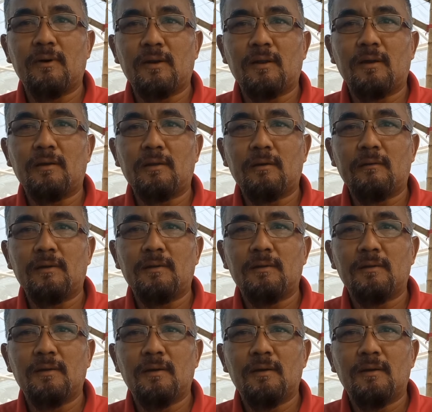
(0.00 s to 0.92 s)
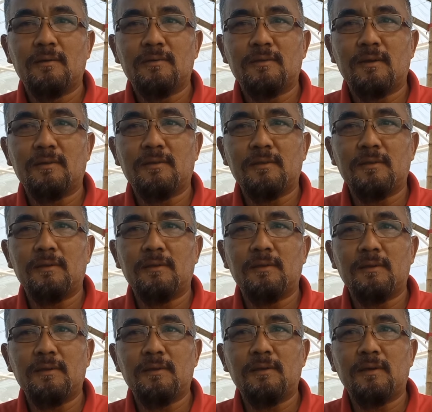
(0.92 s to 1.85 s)
bar kan kan jadi
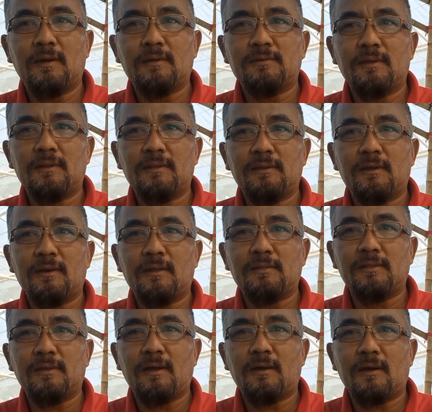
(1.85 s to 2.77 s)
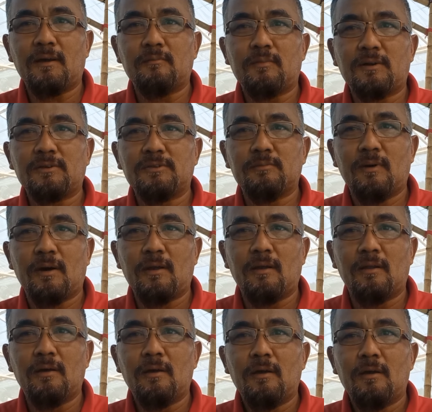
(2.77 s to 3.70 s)
ini hasilnya nanti akan
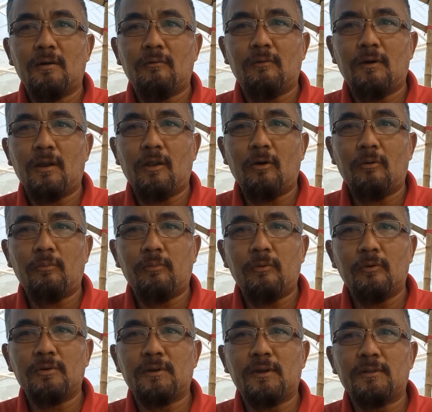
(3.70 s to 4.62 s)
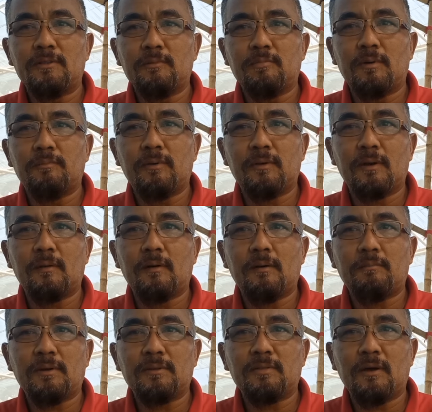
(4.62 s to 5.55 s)
maksimal. Walaupun nanti
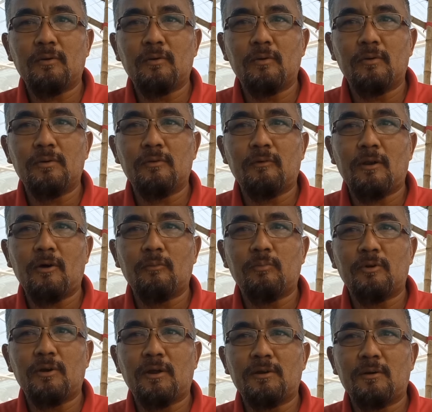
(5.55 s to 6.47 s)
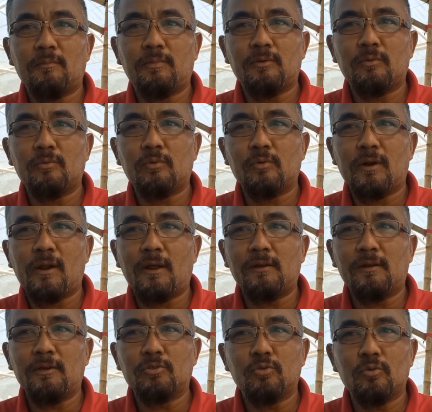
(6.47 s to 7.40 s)
beberapa tahun, walaupun ada
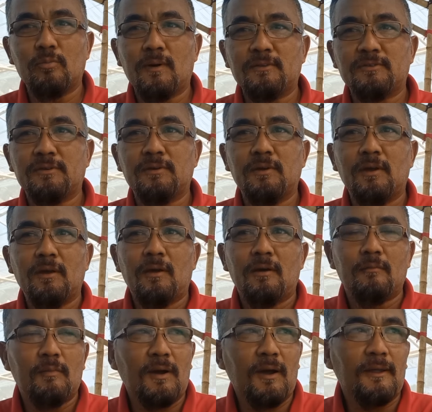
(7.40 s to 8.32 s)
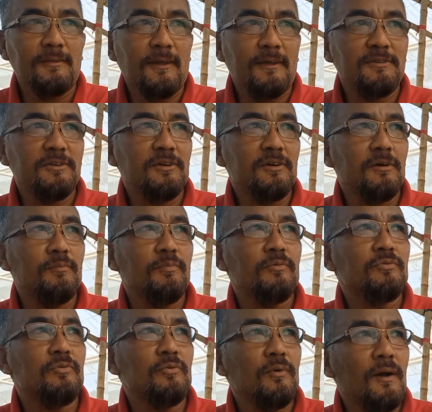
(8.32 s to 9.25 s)
penurunan, itu masih mengatasi
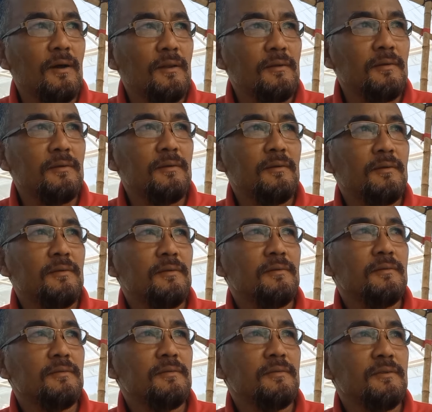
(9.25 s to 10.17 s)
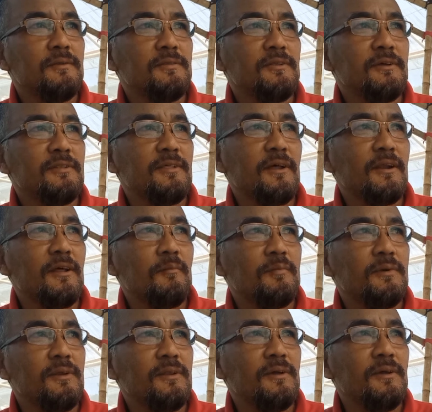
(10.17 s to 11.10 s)
kebutuhan titik
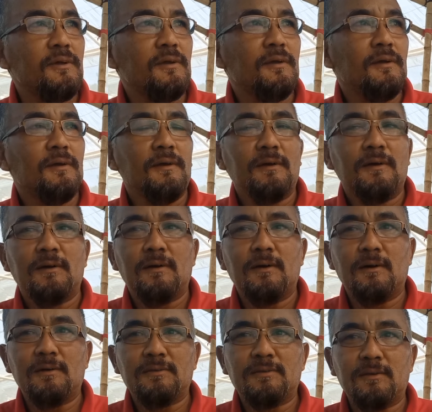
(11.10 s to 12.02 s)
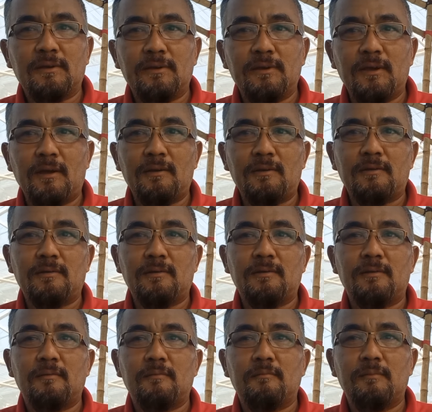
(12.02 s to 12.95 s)
tanam ini eh,
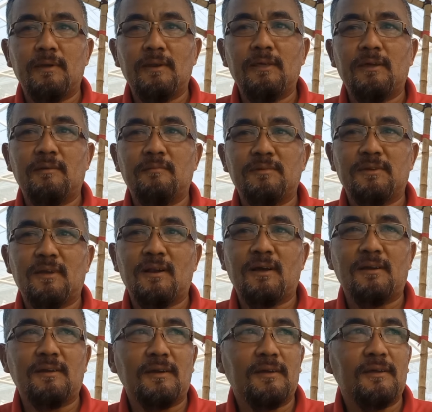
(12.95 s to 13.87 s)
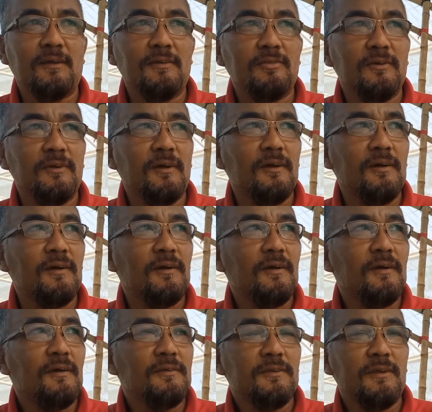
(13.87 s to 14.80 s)
sekian mili misalkan kayak gitu ya.
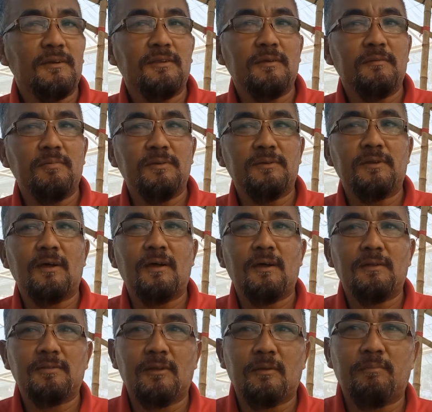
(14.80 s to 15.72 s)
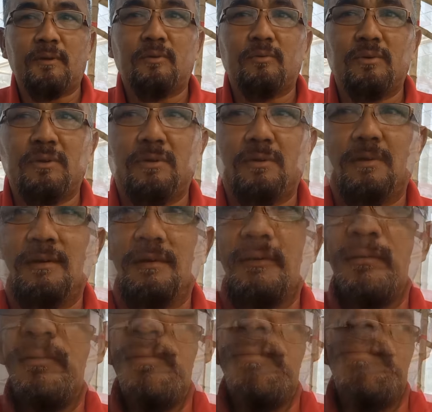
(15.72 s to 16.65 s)
Jadi bisa terpenuhi. Oke kan
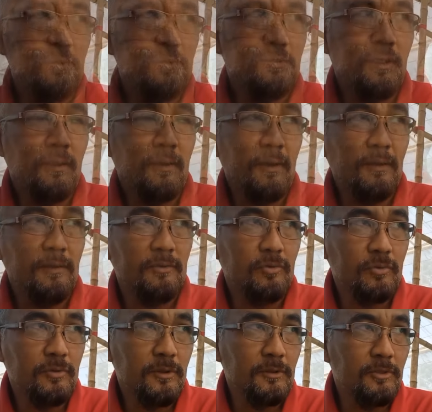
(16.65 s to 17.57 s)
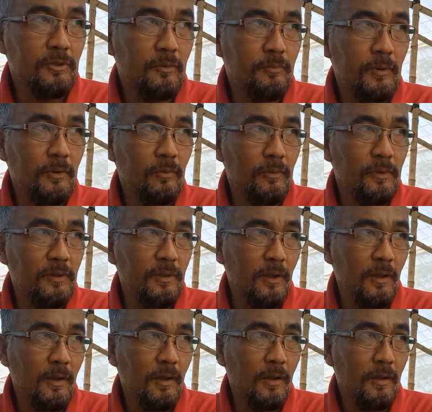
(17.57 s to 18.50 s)
kawan, misalkan sudah
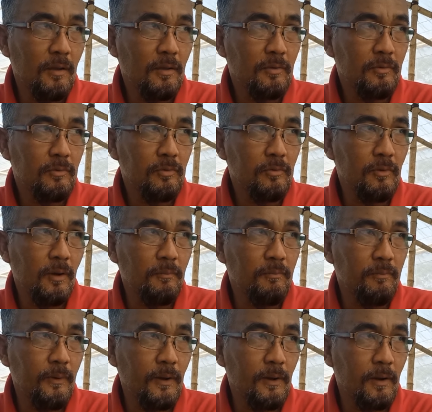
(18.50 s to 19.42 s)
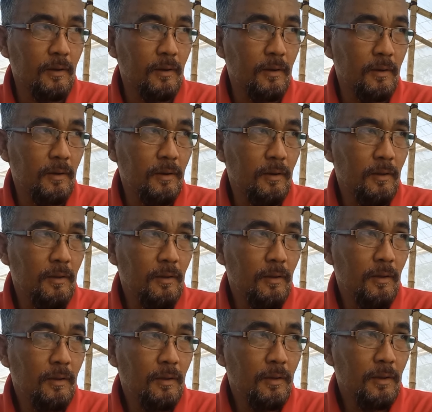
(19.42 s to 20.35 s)
terpenuhinya dua bar
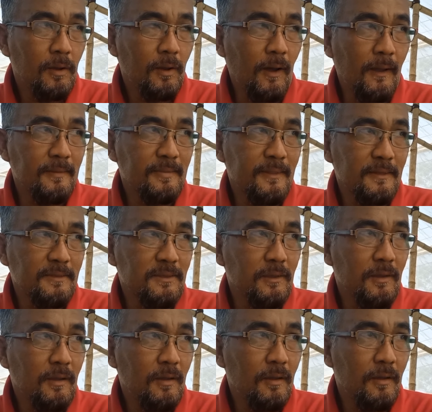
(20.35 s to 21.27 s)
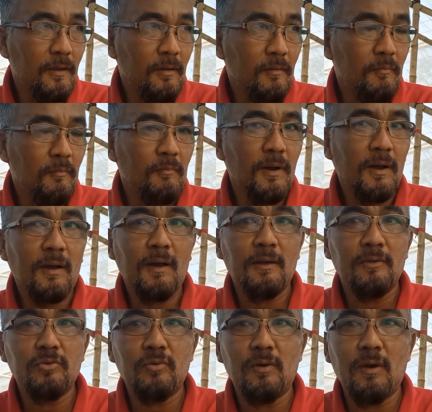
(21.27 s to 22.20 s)
ke atas ya,
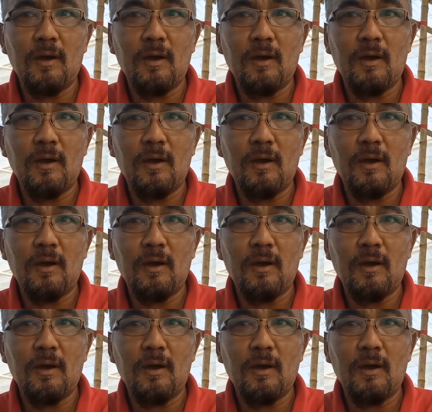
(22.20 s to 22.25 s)
maka